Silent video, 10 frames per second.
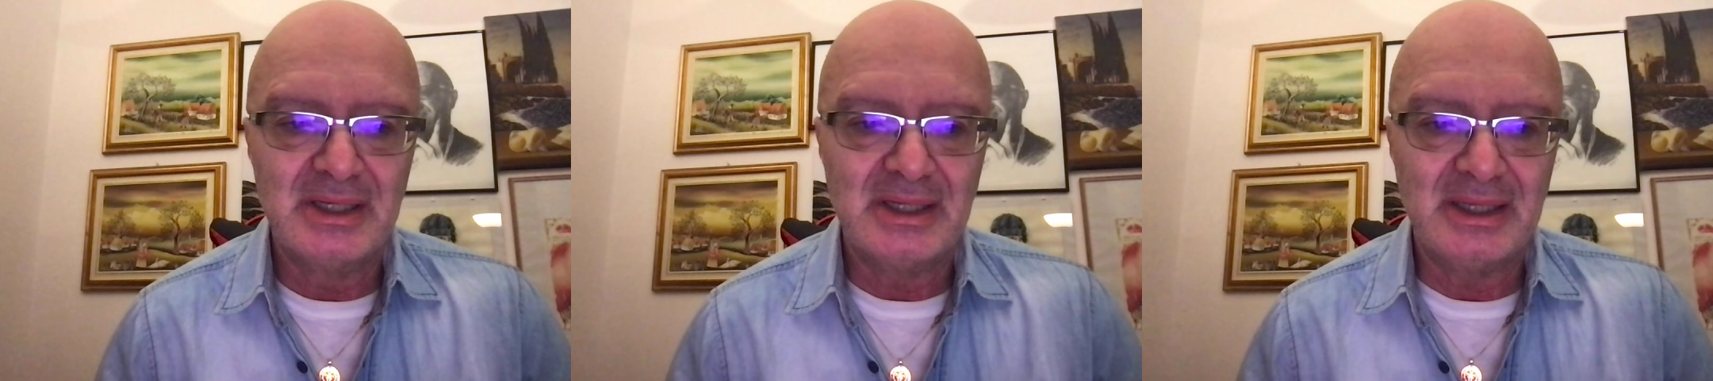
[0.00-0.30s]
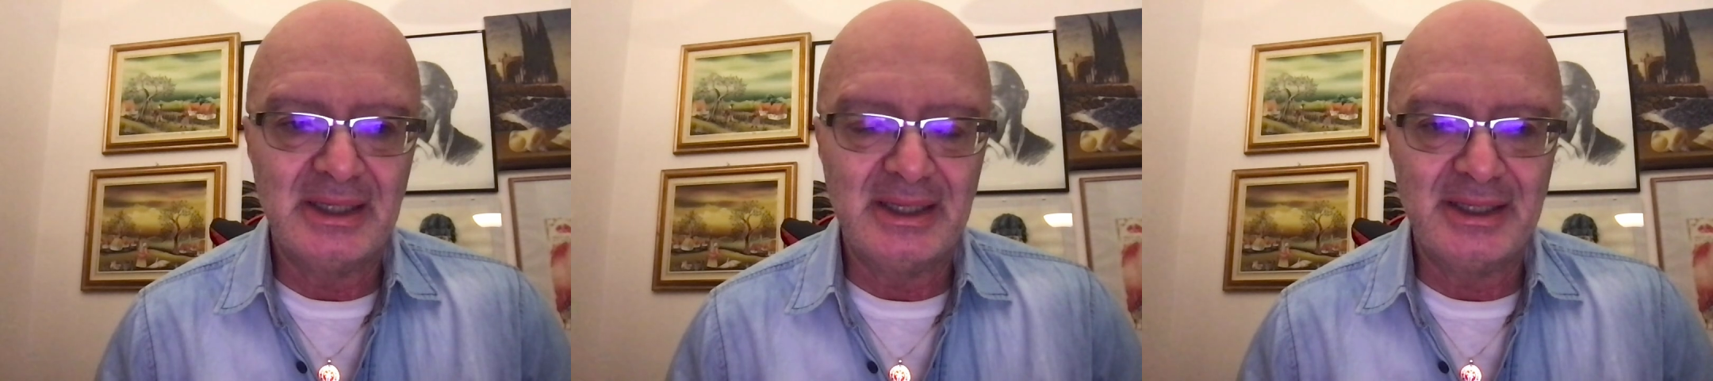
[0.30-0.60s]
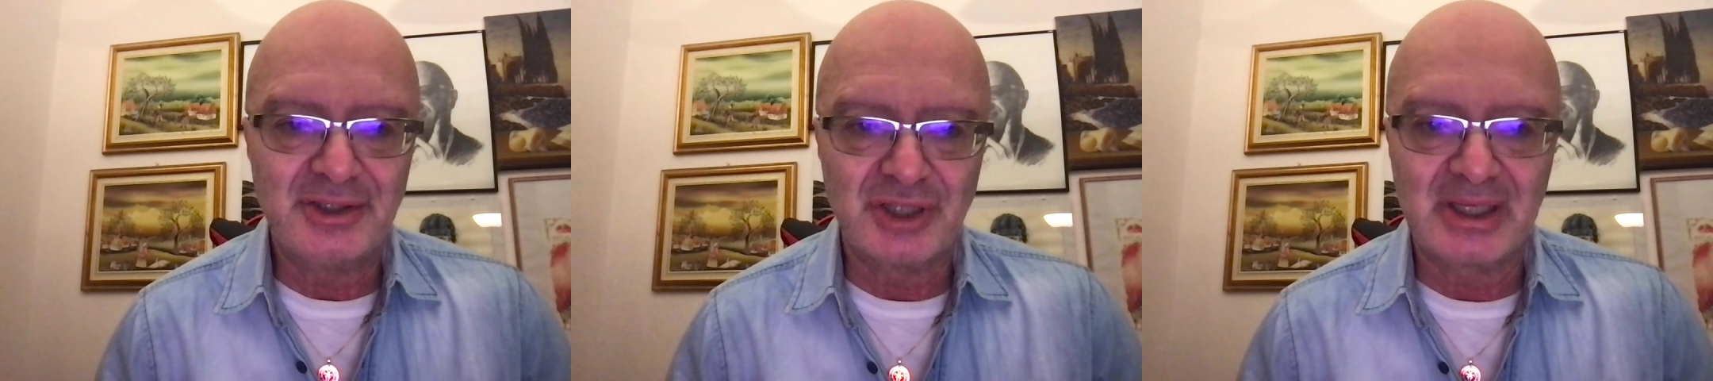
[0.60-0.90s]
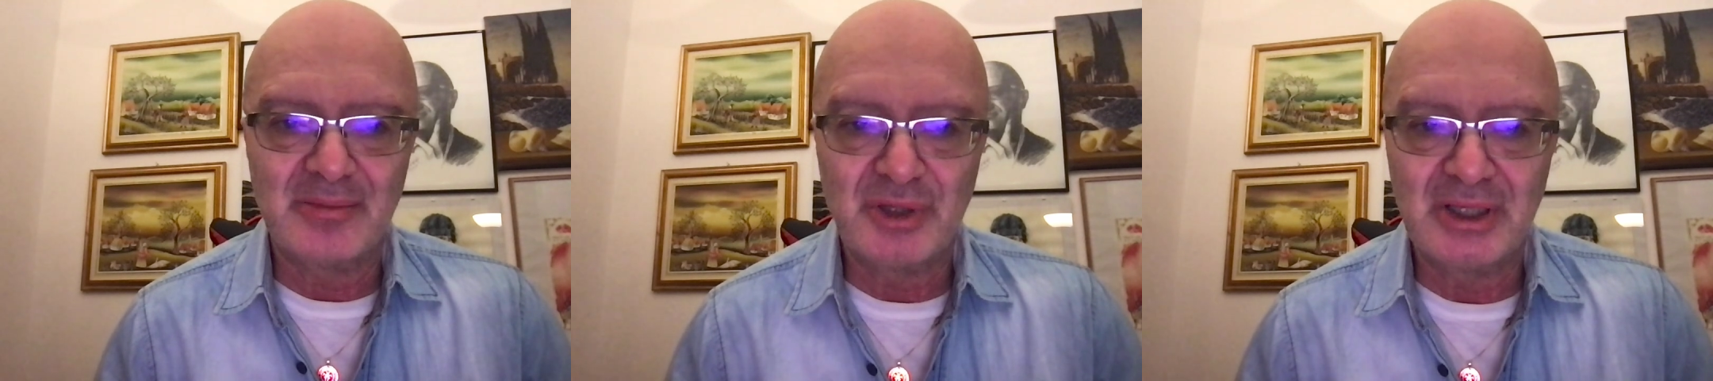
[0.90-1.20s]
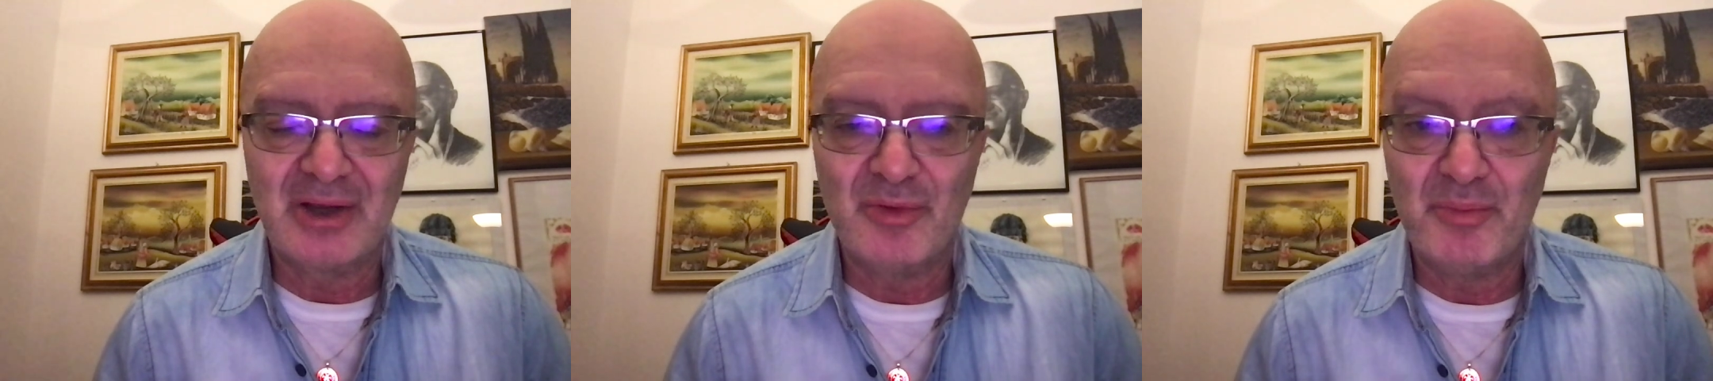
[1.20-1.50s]
eh, cerchiamo di
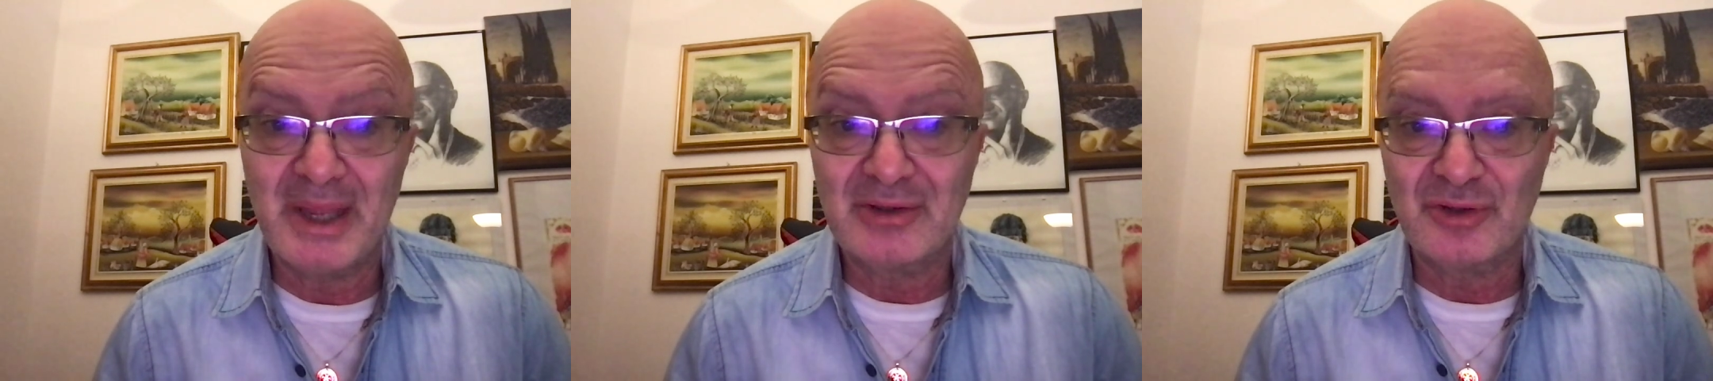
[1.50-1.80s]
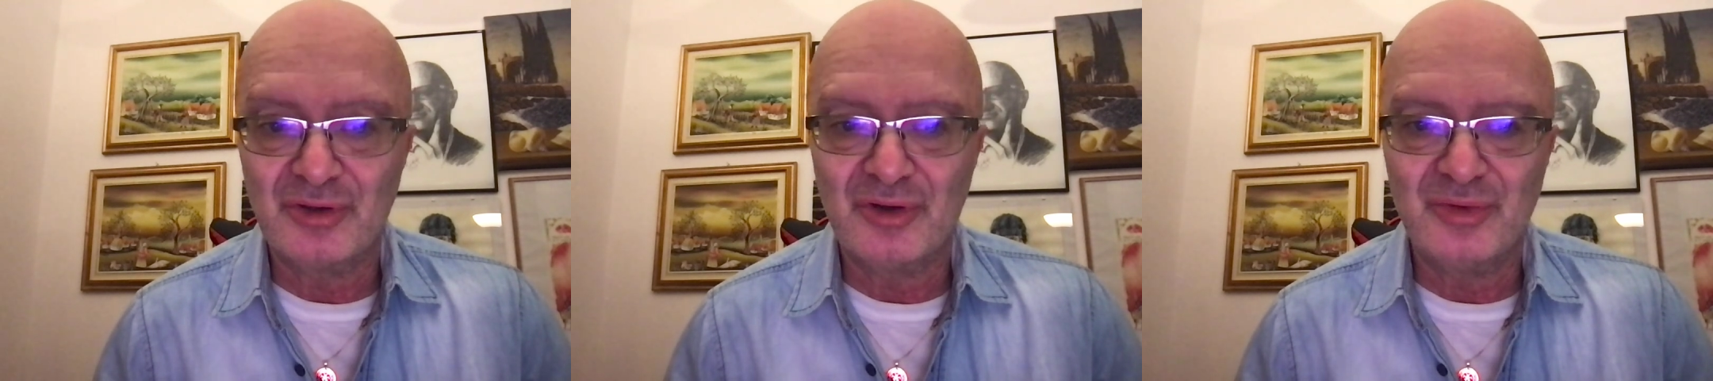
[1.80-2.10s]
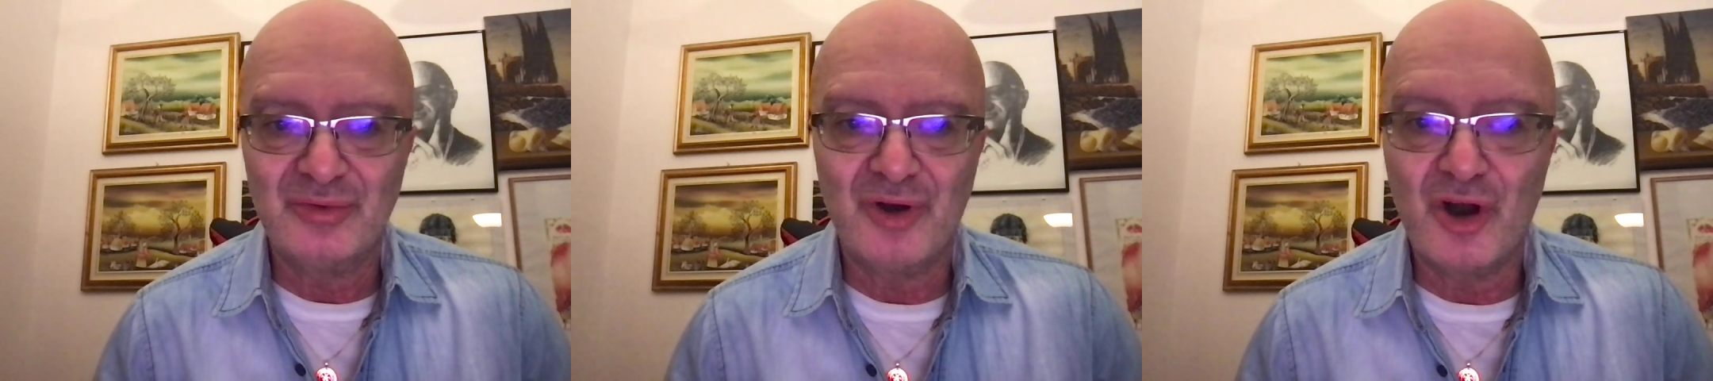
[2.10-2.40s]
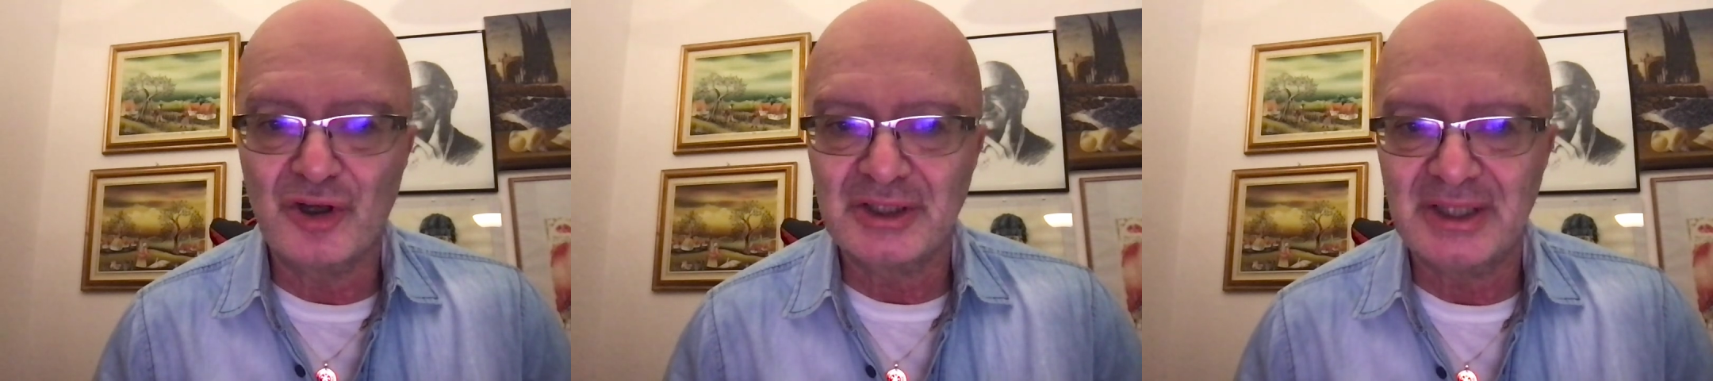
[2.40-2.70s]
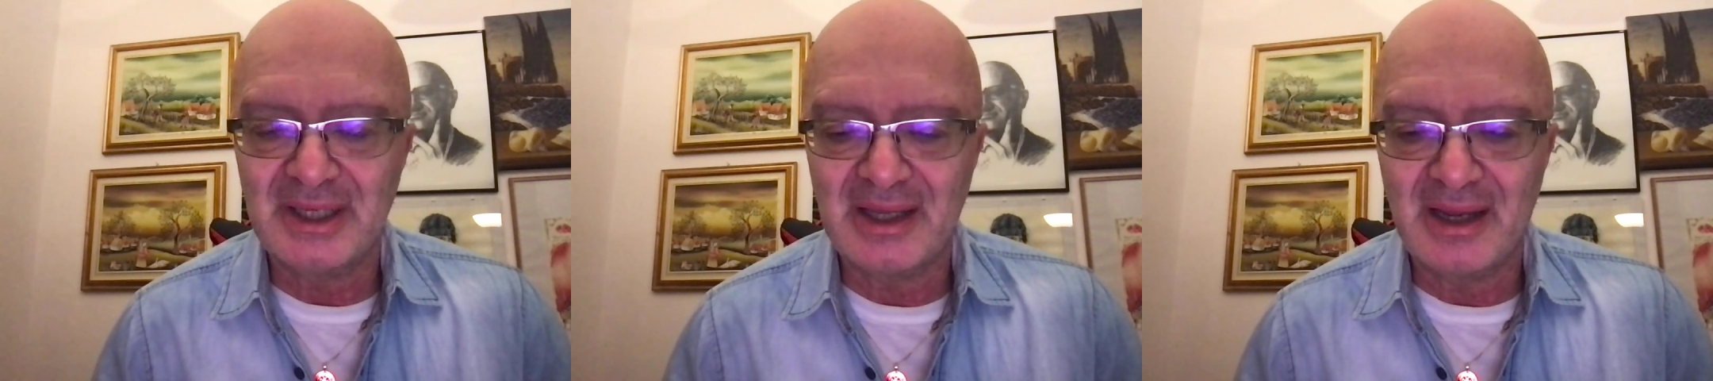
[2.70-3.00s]
dare un metodo, un
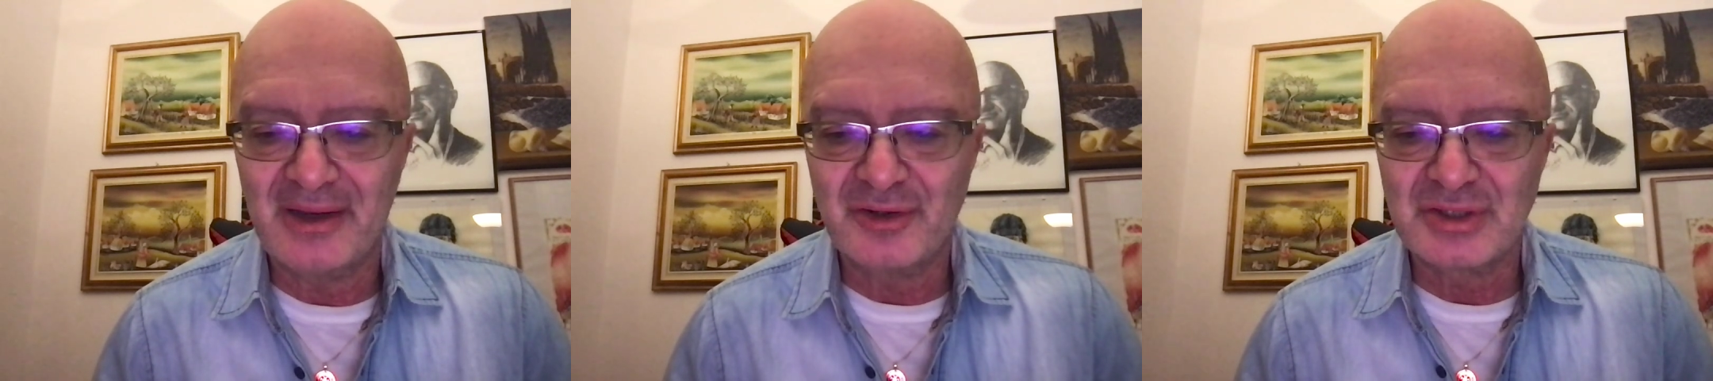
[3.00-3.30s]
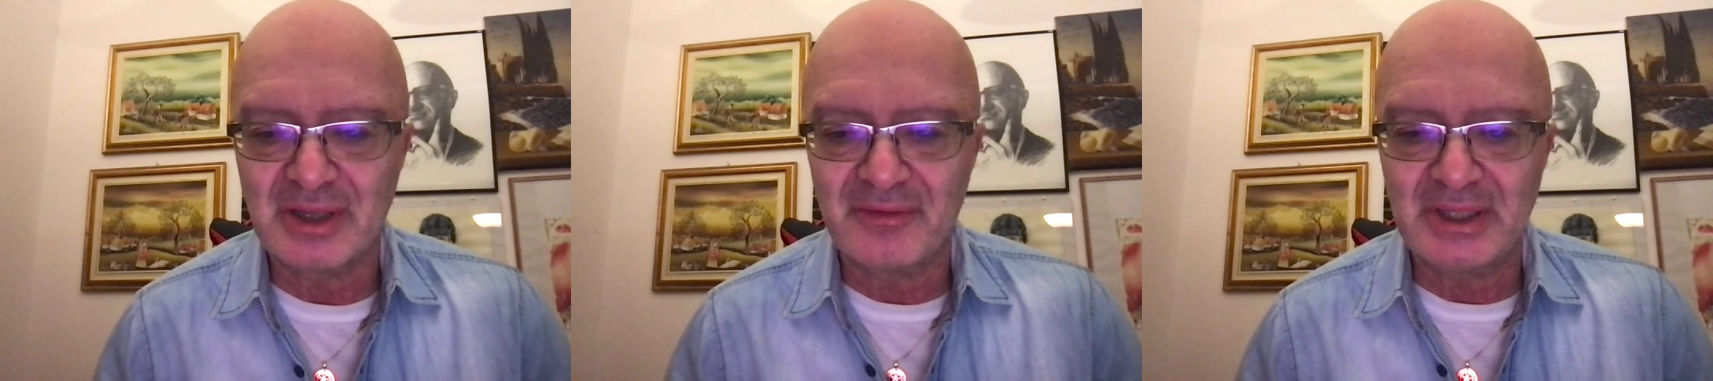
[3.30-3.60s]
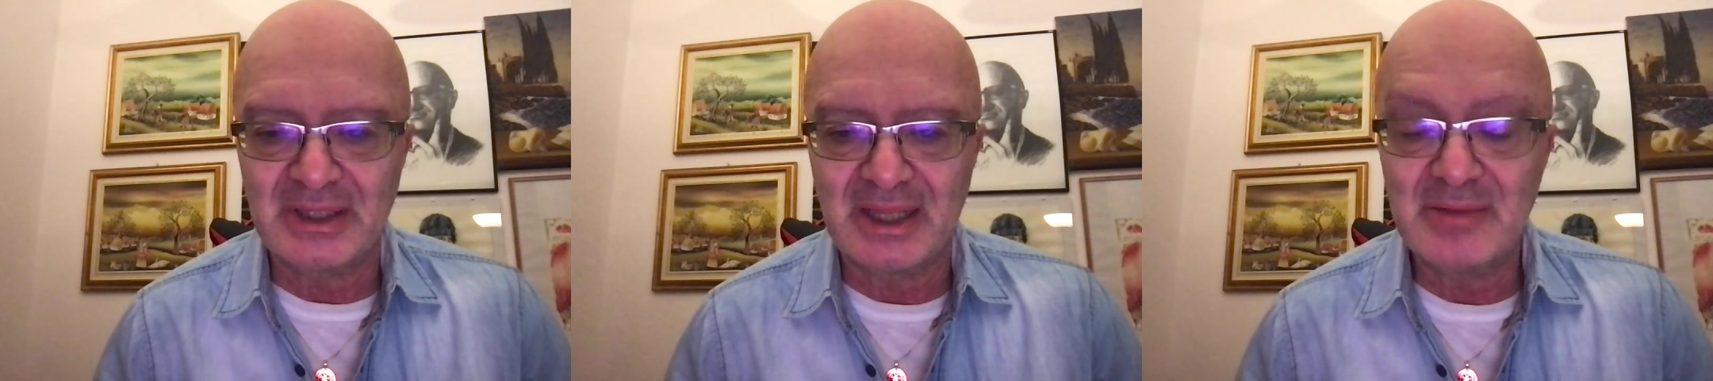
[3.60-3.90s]
ordine alla nostra vita.